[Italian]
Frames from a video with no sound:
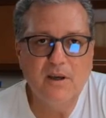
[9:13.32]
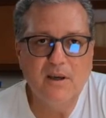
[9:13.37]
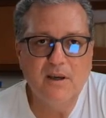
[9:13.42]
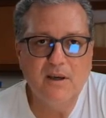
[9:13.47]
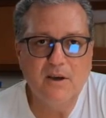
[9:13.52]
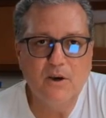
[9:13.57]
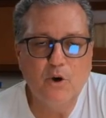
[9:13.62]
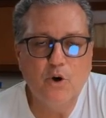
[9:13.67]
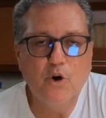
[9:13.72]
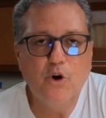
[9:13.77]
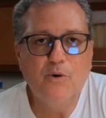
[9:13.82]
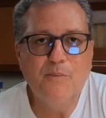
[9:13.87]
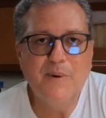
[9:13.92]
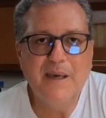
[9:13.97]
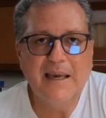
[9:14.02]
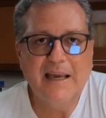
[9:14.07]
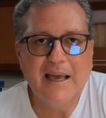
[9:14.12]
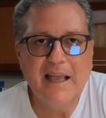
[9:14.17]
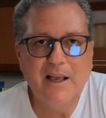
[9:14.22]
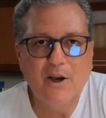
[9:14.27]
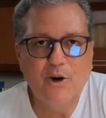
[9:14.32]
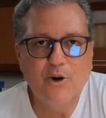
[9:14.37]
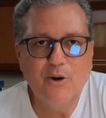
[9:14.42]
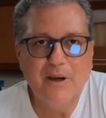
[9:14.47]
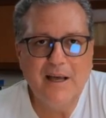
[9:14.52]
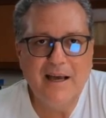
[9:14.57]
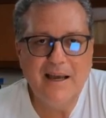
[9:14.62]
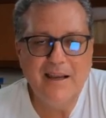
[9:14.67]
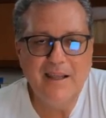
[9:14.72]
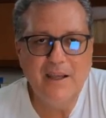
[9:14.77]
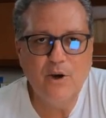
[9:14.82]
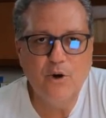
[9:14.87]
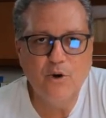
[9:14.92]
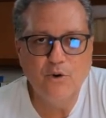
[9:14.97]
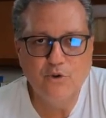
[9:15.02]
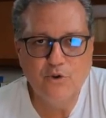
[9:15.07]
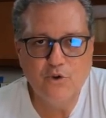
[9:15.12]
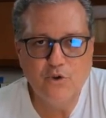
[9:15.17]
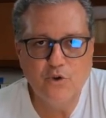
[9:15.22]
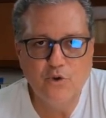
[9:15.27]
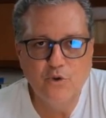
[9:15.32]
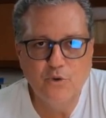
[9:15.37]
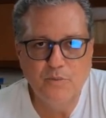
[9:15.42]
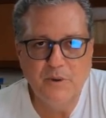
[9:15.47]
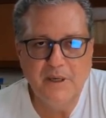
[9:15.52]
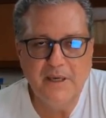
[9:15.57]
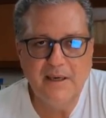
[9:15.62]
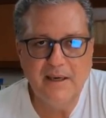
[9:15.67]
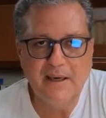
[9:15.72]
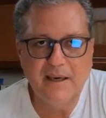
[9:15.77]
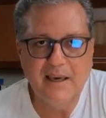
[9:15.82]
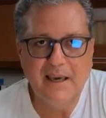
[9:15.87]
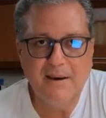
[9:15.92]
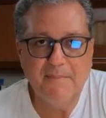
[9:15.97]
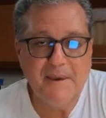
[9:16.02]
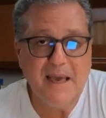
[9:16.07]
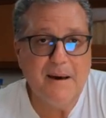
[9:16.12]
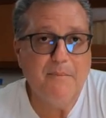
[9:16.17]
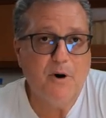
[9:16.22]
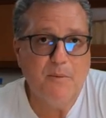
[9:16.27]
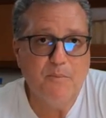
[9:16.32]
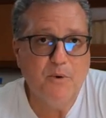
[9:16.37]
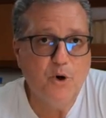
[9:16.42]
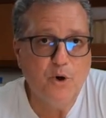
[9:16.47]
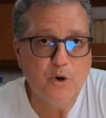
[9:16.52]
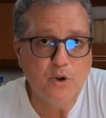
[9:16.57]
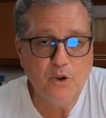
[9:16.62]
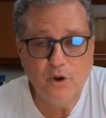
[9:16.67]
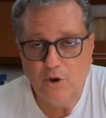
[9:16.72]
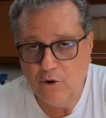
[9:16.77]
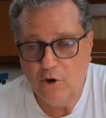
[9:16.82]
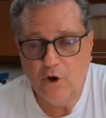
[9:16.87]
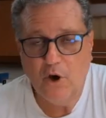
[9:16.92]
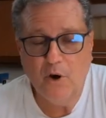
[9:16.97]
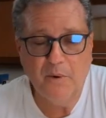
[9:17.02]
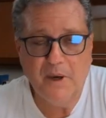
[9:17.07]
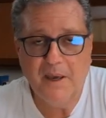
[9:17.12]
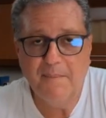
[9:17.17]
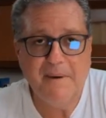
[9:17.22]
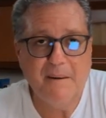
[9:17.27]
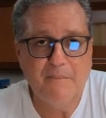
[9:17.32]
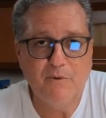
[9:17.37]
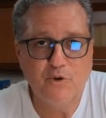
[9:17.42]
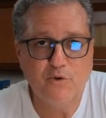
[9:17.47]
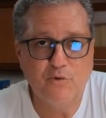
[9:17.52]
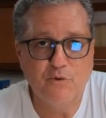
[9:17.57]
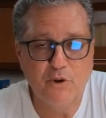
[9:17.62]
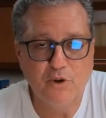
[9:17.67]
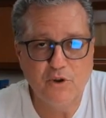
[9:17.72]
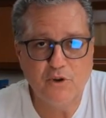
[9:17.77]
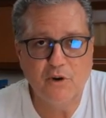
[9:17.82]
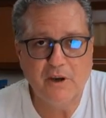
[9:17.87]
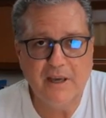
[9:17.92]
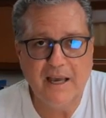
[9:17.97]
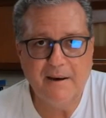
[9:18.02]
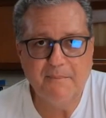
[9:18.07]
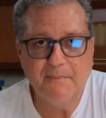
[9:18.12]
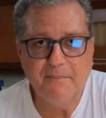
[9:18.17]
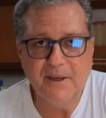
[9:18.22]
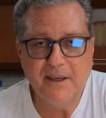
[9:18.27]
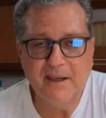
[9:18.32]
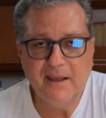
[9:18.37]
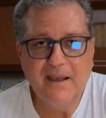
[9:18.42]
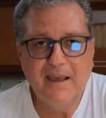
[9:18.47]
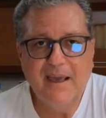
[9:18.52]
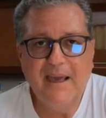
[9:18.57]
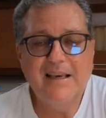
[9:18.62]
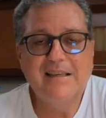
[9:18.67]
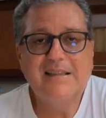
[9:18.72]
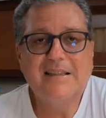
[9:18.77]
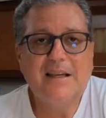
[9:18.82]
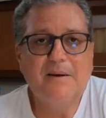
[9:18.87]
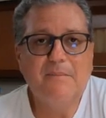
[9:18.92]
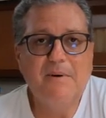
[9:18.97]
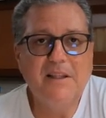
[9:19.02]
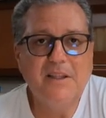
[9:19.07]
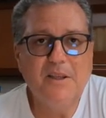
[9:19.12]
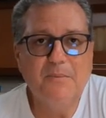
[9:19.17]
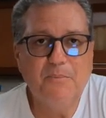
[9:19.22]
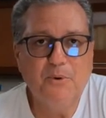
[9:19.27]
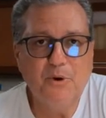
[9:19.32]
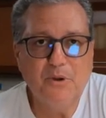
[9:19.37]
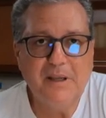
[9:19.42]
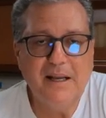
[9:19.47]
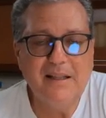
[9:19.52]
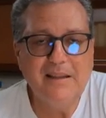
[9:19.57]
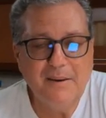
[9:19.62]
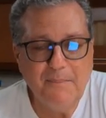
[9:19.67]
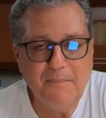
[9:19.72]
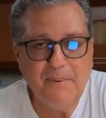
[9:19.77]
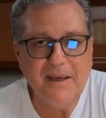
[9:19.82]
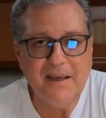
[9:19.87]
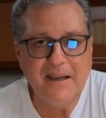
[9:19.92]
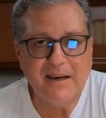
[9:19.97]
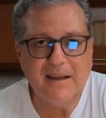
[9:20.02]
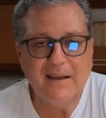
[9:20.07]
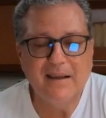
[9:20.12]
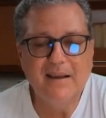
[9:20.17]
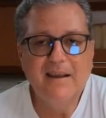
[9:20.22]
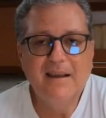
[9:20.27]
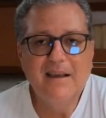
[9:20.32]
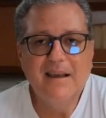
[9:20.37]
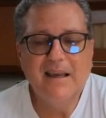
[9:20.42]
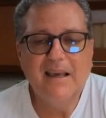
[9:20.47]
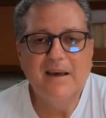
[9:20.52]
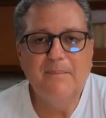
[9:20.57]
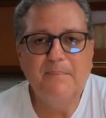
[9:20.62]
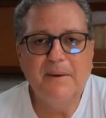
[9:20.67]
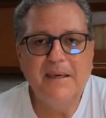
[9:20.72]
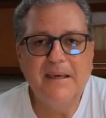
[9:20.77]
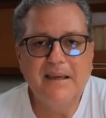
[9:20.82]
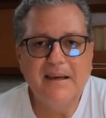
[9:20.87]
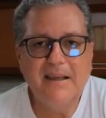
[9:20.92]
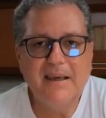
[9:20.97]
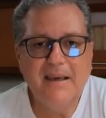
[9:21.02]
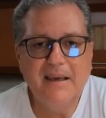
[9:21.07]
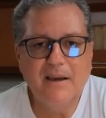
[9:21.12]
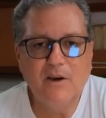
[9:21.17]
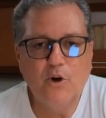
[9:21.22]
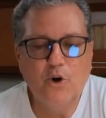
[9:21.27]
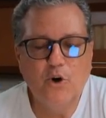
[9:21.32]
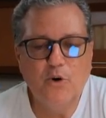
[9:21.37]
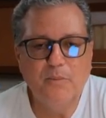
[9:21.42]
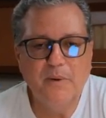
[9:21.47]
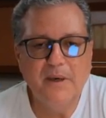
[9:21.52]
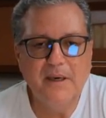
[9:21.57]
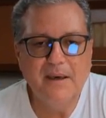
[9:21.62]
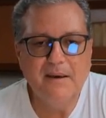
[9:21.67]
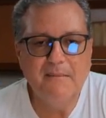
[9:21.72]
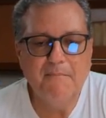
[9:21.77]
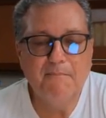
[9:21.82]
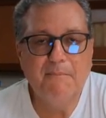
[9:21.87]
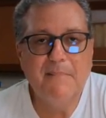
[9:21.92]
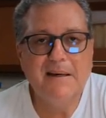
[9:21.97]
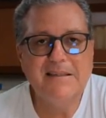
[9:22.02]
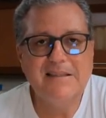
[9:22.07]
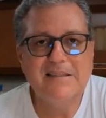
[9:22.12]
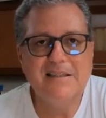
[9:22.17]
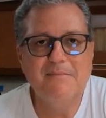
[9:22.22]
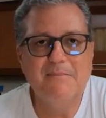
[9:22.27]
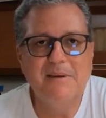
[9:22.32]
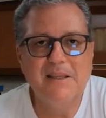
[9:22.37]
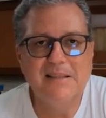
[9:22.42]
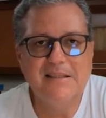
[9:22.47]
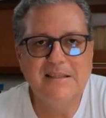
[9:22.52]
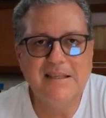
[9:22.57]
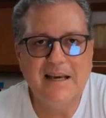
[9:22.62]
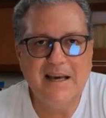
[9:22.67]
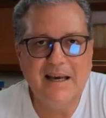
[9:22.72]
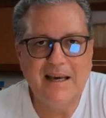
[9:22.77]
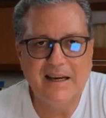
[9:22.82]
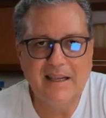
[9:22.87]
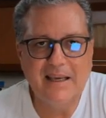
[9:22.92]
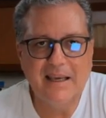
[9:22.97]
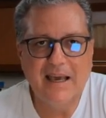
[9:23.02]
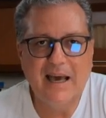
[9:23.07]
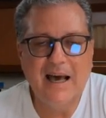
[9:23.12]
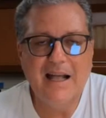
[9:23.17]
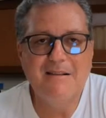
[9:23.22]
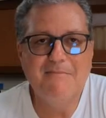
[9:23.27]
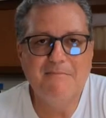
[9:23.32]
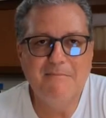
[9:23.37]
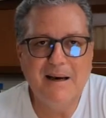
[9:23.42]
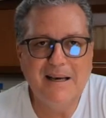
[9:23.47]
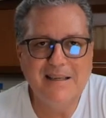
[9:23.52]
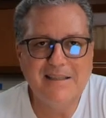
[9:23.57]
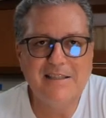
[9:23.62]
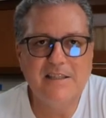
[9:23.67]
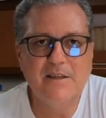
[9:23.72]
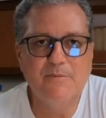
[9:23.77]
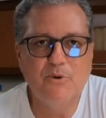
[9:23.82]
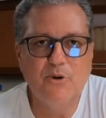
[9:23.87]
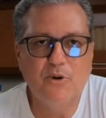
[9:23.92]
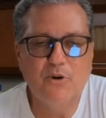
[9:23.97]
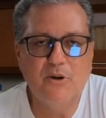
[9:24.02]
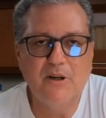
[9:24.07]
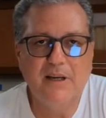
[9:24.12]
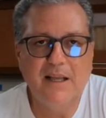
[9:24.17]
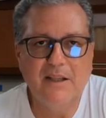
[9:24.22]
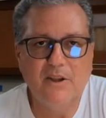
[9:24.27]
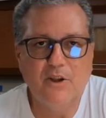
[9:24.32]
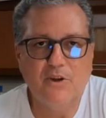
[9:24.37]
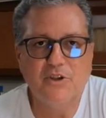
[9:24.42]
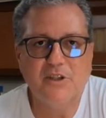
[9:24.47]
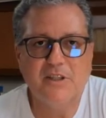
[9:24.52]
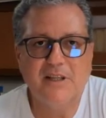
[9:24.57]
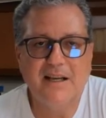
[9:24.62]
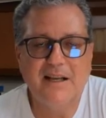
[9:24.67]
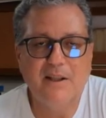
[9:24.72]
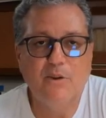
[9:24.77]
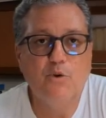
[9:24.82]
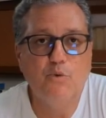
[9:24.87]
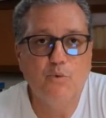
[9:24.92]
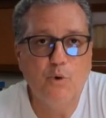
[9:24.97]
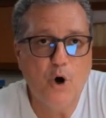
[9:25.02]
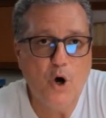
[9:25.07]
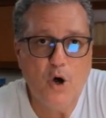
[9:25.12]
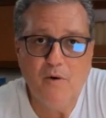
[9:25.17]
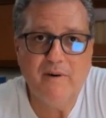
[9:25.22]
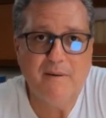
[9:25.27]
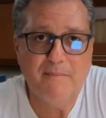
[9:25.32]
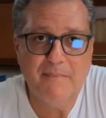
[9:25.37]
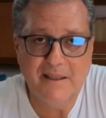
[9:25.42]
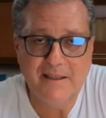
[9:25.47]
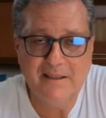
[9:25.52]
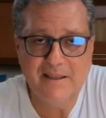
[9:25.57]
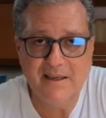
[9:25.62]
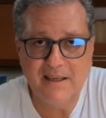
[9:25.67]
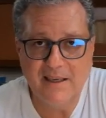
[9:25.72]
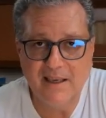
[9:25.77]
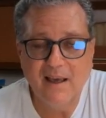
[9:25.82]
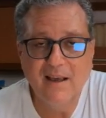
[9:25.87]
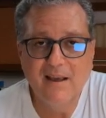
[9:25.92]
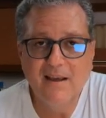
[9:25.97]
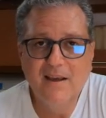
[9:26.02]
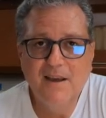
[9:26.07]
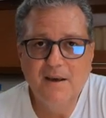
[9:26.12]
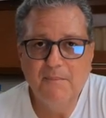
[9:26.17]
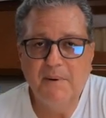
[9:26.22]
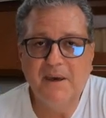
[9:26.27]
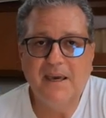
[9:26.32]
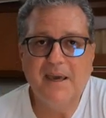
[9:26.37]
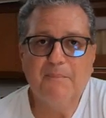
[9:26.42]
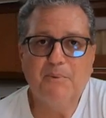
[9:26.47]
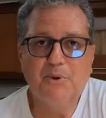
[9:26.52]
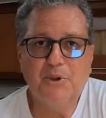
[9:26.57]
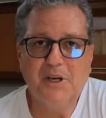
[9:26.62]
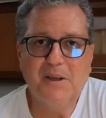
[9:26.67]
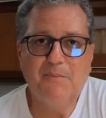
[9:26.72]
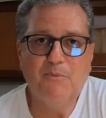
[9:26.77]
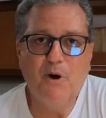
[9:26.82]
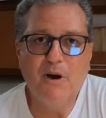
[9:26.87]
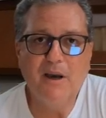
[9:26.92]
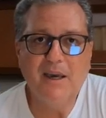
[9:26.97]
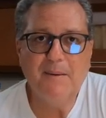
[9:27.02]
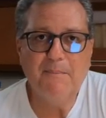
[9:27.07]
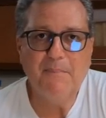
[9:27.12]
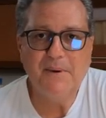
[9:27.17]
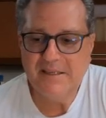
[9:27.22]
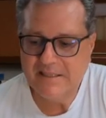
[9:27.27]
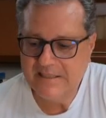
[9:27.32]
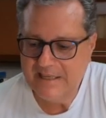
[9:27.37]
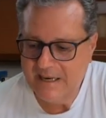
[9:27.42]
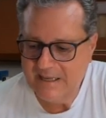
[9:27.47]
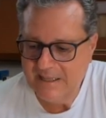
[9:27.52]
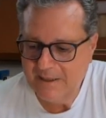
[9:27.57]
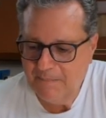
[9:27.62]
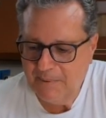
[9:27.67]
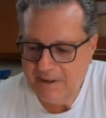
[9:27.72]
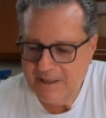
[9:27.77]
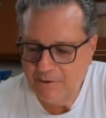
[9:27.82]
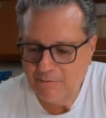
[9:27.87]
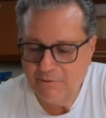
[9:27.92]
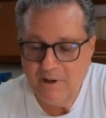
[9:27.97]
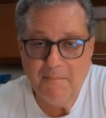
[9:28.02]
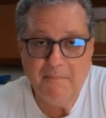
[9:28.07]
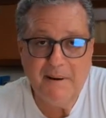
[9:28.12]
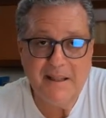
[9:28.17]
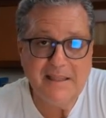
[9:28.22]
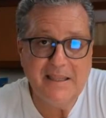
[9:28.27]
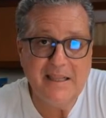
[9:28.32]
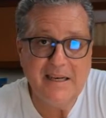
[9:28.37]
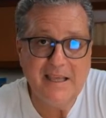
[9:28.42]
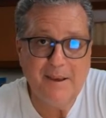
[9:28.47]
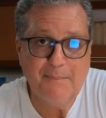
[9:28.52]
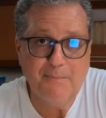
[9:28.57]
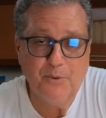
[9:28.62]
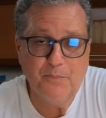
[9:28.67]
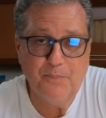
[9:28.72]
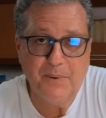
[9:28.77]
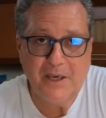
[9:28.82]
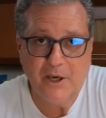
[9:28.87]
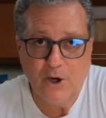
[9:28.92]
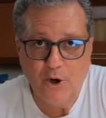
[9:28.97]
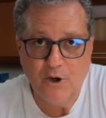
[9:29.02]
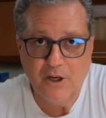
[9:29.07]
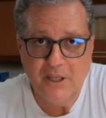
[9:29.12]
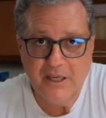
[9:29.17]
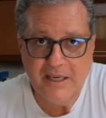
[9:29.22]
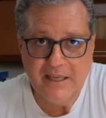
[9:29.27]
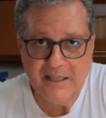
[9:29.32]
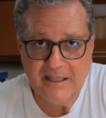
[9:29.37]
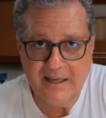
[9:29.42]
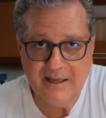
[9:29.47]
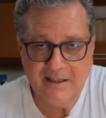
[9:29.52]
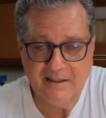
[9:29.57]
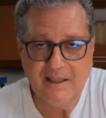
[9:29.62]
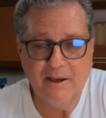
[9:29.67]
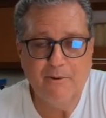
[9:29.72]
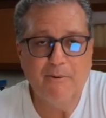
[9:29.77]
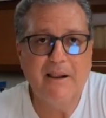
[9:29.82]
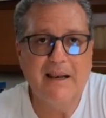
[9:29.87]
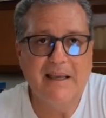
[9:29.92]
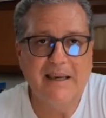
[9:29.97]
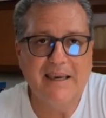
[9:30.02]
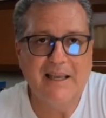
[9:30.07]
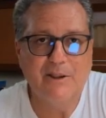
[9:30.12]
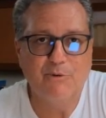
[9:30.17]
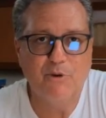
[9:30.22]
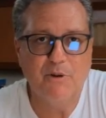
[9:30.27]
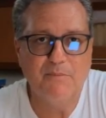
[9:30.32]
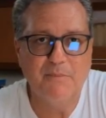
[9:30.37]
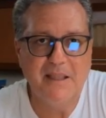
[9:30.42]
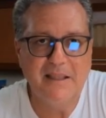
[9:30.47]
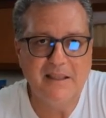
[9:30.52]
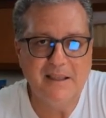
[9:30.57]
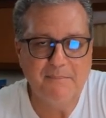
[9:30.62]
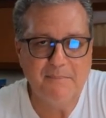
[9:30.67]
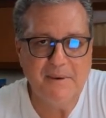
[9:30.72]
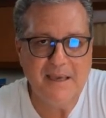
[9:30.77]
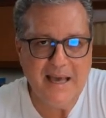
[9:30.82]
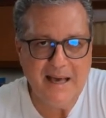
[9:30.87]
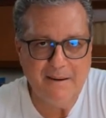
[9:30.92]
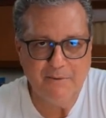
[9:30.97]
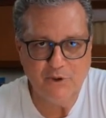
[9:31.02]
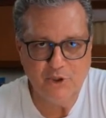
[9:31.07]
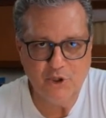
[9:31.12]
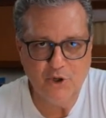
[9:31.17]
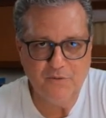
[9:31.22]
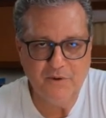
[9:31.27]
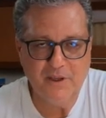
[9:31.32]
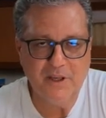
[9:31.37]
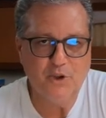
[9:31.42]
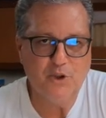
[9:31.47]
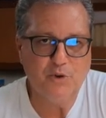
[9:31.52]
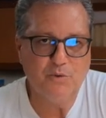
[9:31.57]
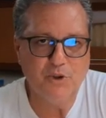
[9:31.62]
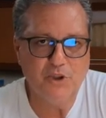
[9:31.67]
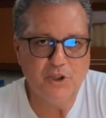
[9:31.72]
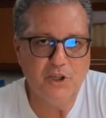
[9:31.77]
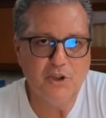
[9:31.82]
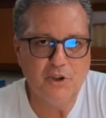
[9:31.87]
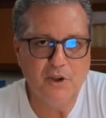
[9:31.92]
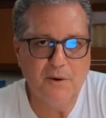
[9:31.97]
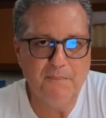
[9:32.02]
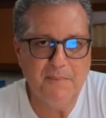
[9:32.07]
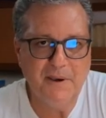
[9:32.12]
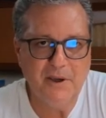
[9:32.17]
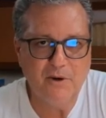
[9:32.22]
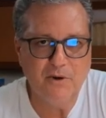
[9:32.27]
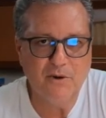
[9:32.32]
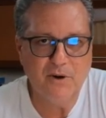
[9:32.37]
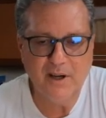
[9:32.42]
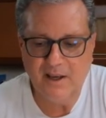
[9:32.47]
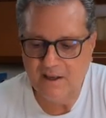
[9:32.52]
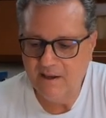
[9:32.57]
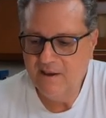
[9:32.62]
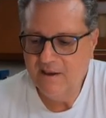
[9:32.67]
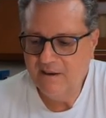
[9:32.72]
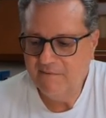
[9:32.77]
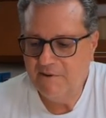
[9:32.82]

eh, come calcolare i consumi che abbiamo a bordo o che abbiamo sul nostro camper è estremamente importante per capire come massimizzare al massimo la nostra nuova batteria perché potremmo anche pensare di prendere una batteria più piccolina di quella che attualmente abbiamo, cioè ovvero 500 Ah,